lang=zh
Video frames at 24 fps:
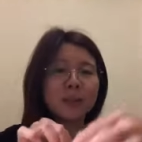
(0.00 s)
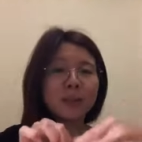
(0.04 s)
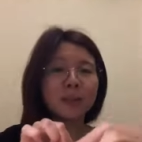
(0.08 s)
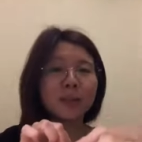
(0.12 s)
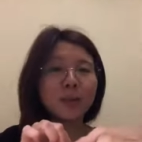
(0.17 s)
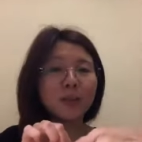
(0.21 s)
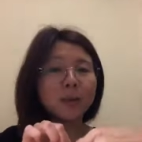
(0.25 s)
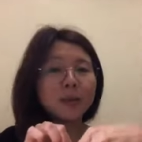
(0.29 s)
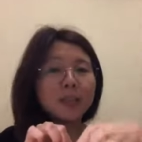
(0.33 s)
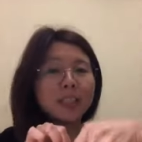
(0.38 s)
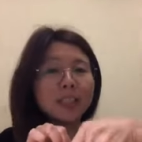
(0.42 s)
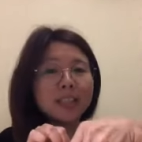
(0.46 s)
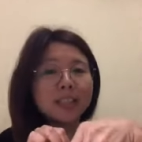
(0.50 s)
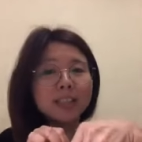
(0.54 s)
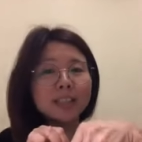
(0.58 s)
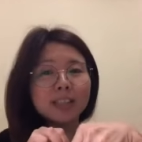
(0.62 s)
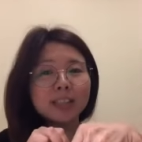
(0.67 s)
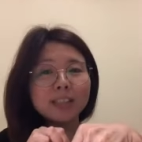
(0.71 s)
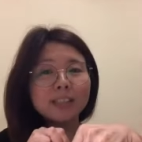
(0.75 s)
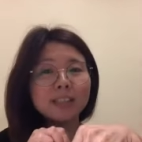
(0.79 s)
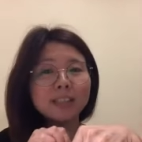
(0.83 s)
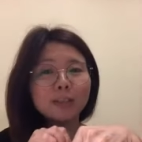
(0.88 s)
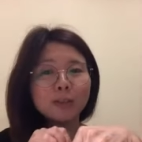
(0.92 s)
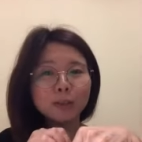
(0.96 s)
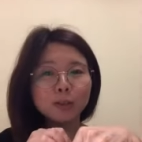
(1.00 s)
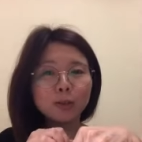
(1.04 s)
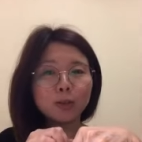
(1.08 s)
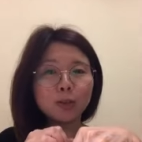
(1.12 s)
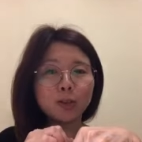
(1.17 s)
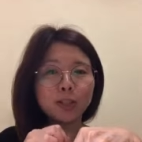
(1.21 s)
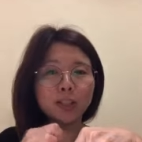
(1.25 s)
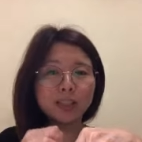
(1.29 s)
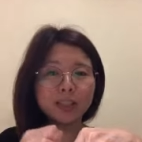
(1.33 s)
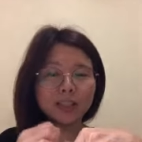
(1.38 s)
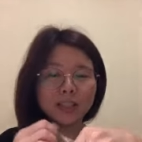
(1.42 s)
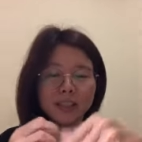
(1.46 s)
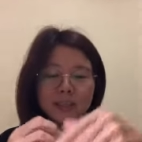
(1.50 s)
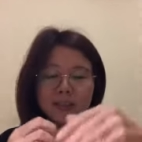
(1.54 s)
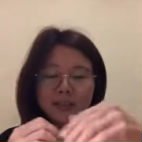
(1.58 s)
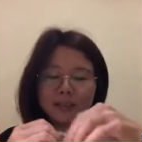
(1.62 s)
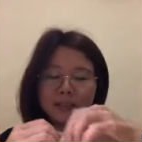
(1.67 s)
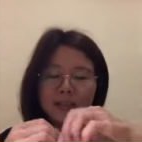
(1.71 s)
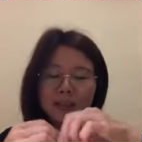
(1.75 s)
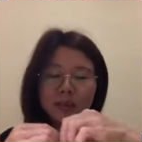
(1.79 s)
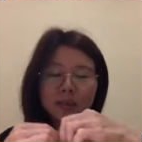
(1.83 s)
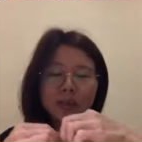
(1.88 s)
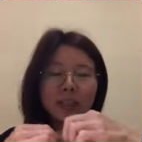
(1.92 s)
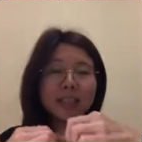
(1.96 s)
所以我今天呢我就觉得，
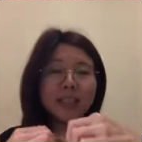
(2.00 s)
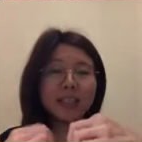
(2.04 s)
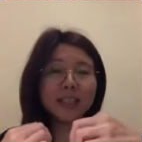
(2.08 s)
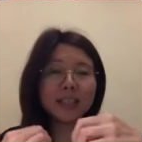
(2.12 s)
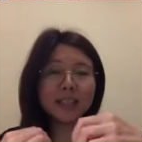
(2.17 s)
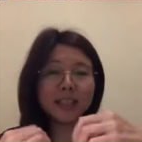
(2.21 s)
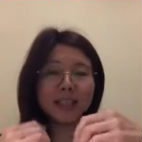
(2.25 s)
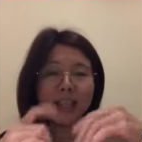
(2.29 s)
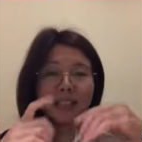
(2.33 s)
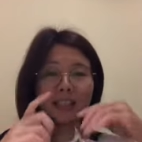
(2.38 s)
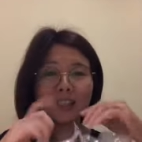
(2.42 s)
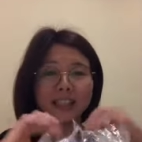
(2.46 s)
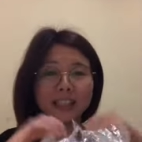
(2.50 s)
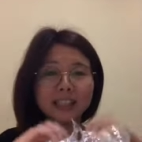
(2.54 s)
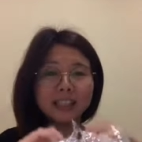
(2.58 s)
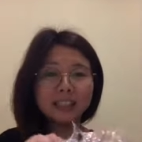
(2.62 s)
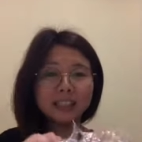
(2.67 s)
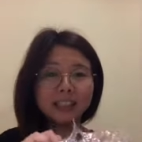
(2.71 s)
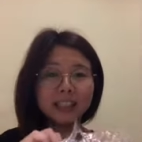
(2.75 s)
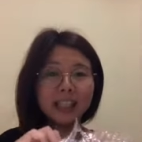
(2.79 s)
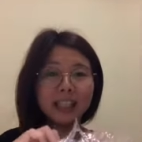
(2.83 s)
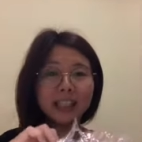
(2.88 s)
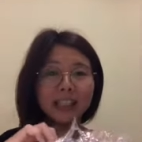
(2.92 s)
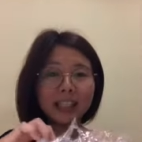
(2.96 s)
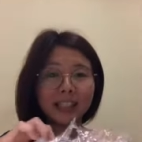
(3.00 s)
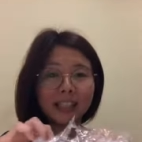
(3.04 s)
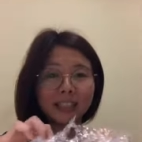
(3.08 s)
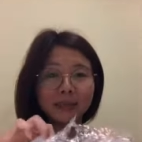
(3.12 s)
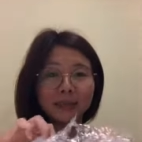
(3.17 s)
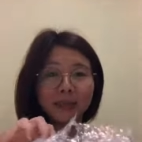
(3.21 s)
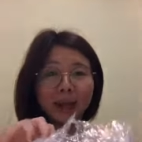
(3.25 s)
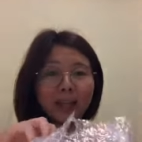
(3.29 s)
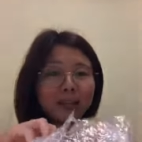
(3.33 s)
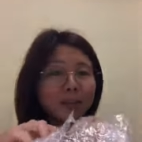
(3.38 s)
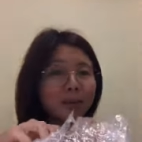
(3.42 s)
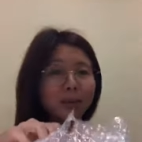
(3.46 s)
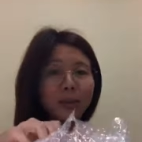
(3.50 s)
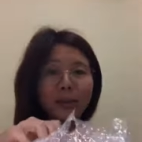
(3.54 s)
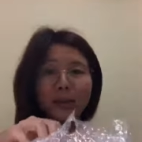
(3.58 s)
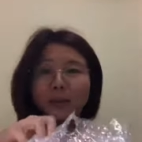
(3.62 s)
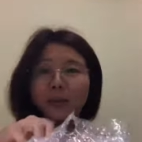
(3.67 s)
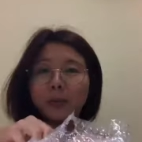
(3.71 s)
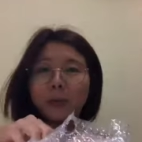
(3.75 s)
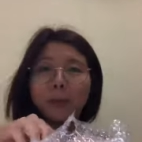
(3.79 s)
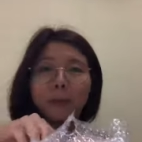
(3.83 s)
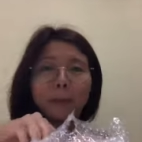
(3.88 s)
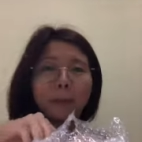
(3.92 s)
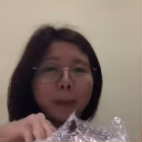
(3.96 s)
因为今天上了一整天课嘛，所
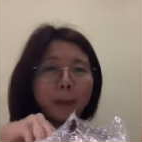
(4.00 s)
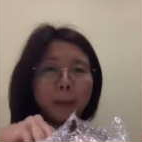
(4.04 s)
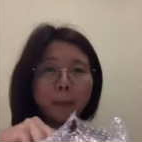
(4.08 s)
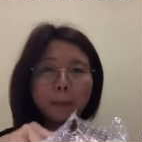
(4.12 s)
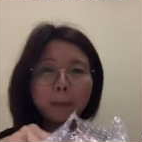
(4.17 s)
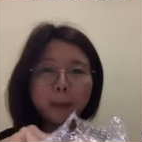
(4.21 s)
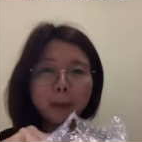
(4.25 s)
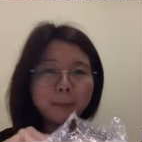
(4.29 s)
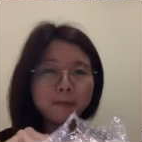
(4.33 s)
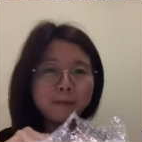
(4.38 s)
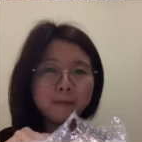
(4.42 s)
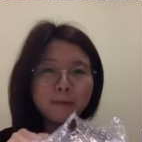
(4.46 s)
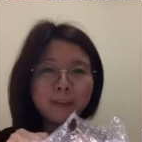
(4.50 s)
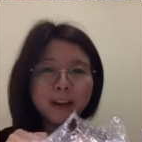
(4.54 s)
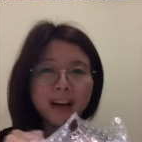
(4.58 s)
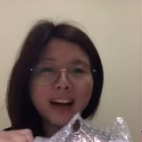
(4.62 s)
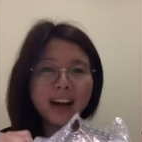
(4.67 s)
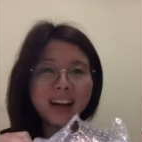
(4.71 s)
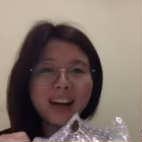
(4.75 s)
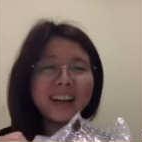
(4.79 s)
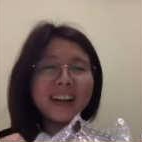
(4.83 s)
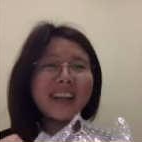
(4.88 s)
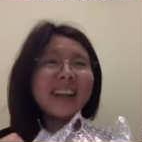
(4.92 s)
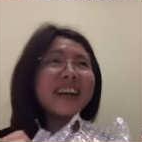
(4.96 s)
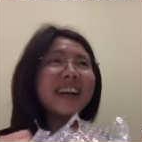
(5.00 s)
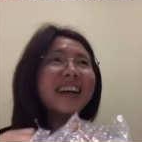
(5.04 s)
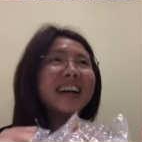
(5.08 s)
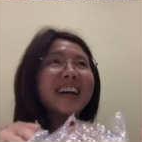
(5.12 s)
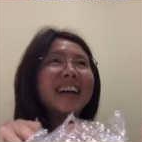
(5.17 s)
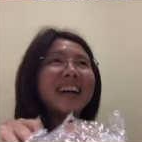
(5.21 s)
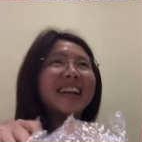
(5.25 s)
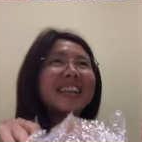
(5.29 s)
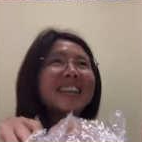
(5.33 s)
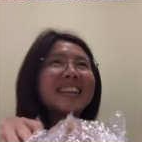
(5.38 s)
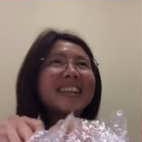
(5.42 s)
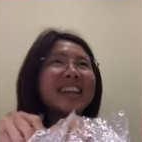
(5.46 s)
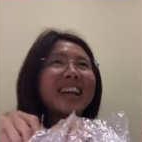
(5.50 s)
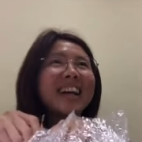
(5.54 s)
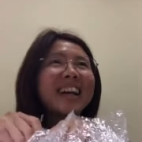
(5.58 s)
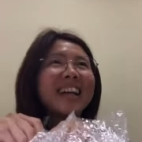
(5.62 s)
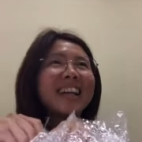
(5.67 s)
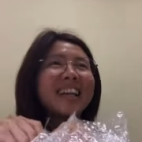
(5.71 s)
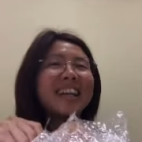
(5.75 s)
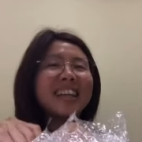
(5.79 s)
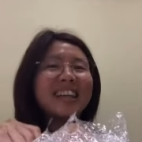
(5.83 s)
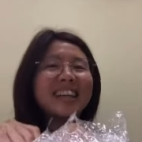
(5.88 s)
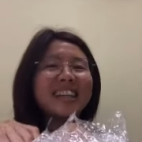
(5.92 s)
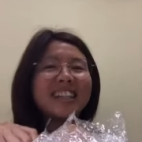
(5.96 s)
以我没有办法
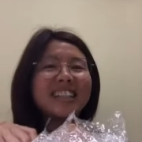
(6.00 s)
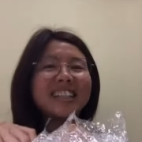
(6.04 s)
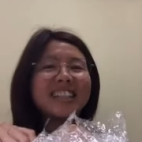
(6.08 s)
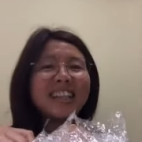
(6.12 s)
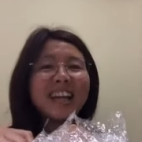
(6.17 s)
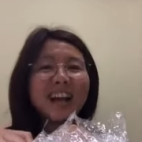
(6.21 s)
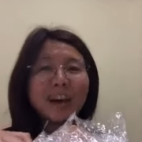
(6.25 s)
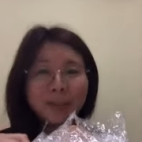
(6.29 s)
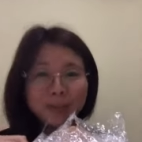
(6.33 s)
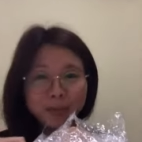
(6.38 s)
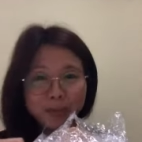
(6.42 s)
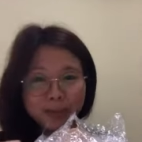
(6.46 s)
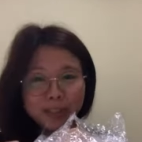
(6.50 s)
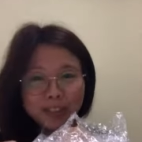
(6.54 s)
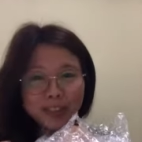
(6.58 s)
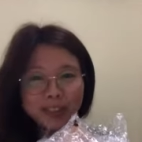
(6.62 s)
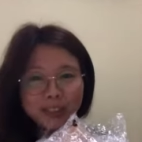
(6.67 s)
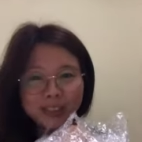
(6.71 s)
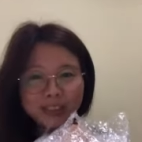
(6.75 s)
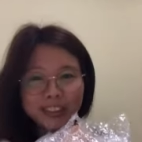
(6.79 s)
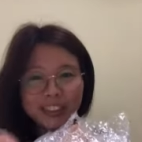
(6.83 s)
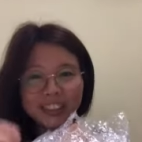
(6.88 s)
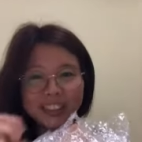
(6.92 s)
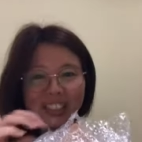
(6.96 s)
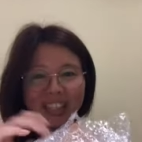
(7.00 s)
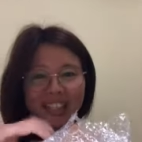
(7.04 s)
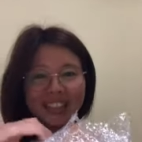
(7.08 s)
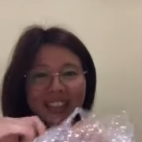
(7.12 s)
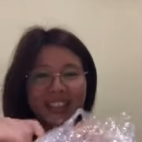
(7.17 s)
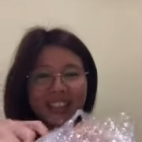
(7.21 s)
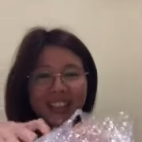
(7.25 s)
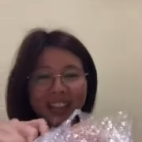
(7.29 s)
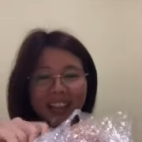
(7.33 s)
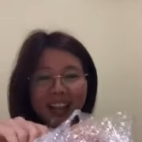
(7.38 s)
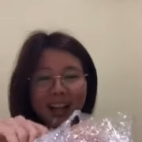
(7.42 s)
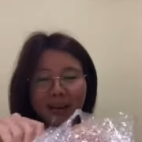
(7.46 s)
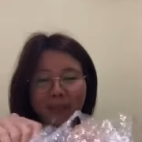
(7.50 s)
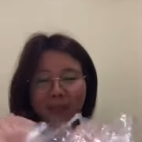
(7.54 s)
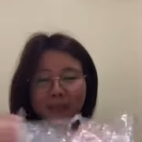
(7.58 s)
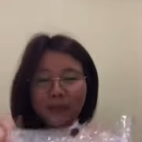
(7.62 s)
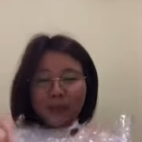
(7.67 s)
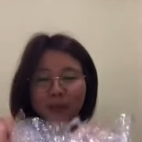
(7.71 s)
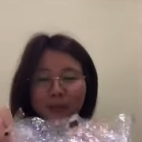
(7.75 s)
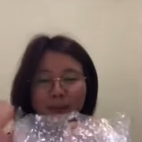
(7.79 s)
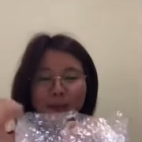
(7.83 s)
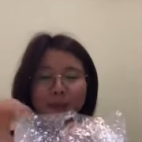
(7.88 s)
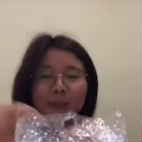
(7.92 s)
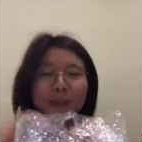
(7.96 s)
在下午的时候跟大家开
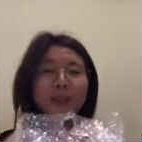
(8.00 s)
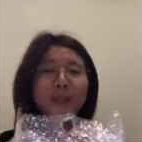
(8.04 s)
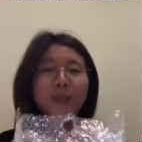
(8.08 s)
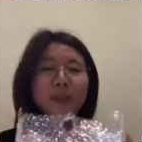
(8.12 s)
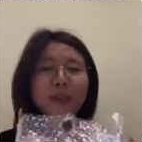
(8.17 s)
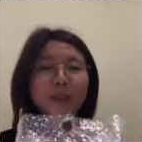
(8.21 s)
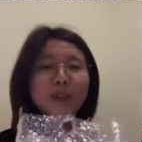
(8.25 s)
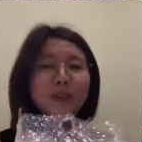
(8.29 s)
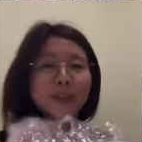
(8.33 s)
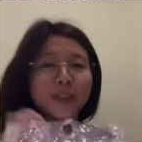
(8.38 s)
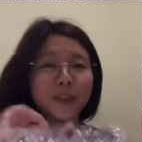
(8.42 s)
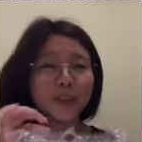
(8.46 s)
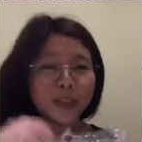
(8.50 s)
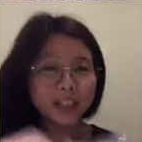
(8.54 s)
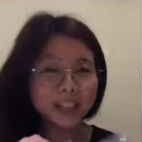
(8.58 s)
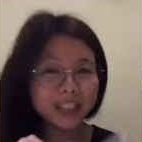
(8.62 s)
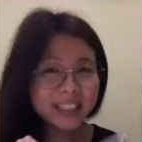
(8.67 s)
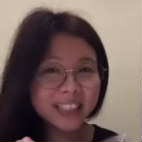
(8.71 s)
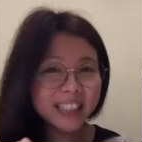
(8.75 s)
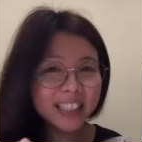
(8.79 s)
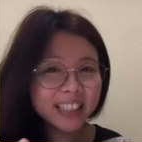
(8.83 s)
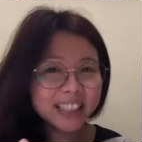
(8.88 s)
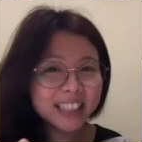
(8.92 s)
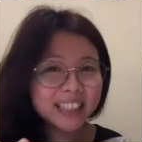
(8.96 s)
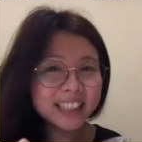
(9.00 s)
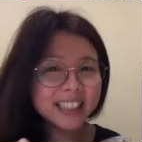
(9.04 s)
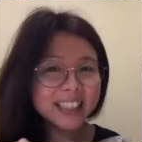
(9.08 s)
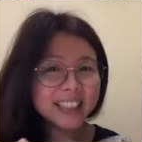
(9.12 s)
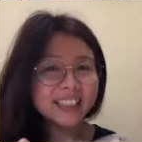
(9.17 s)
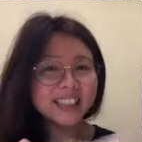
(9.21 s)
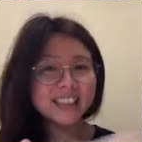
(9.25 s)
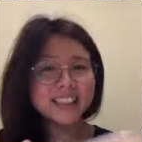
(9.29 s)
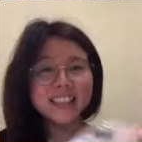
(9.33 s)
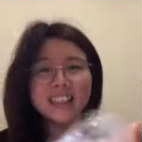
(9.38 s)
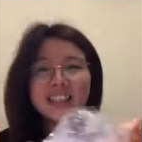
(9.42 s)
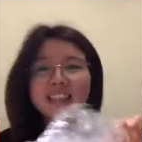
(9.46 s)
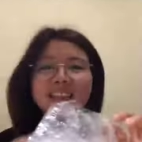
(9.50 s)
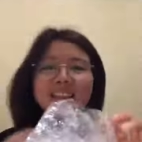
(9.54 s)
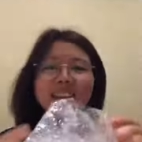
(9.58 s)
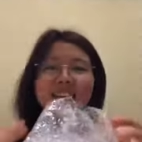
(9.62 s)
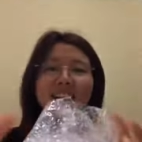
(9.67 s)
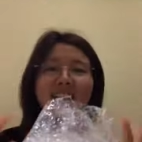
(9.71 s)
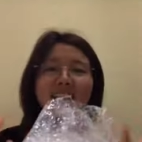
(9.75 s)
播，所以我又选这个时间。